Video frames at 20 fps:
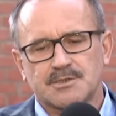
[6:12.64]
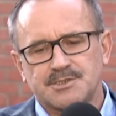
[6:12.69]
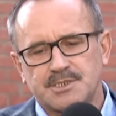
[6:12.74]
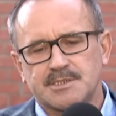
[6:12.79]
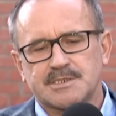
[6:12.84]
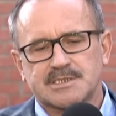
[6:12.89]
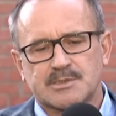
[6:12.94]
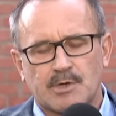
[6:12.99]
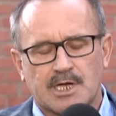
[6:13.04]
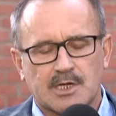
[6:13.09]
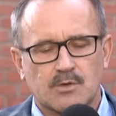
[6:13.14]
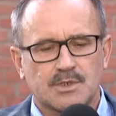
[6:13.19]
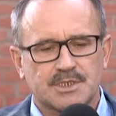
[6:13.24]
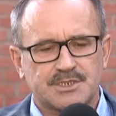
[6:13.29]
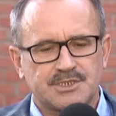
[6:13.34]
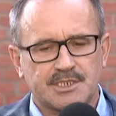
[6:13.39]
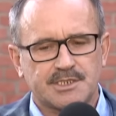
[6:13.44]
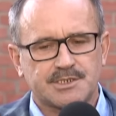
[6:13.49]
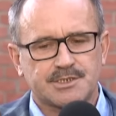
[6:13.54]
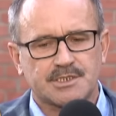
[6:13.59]
rodziny zmarłych
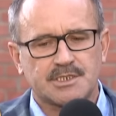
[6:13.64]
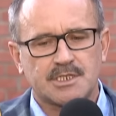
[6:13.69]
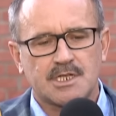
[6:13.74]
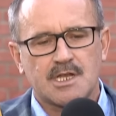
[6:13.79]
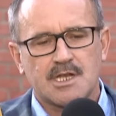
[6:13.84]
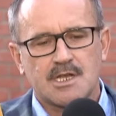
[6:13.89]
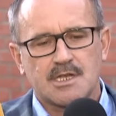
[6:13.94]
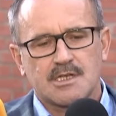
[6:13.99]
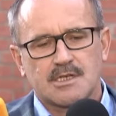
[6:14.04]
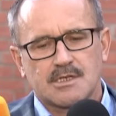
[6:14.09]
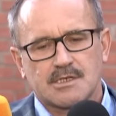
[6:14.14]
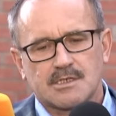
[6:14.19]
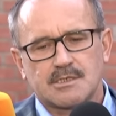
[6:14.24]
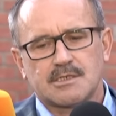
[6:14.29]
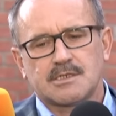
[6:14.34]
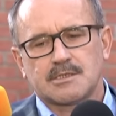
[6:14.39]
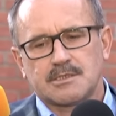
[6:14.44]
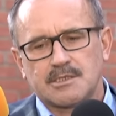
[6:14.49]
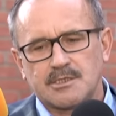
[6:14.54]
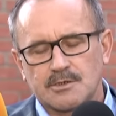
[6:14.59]
dzieci
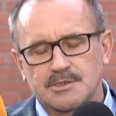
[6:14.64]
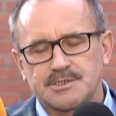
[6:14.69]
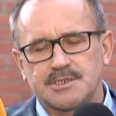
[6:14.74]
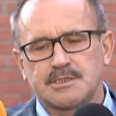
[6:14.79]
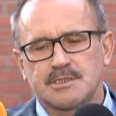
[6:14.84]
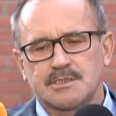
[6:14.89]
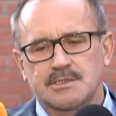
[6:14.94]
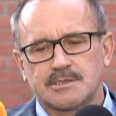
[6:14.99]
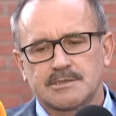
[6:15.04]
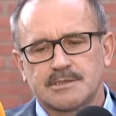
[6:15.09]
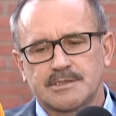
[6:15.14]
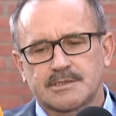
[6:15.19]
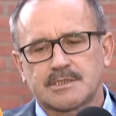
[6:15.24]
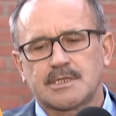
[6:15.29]
e, i rodziny e,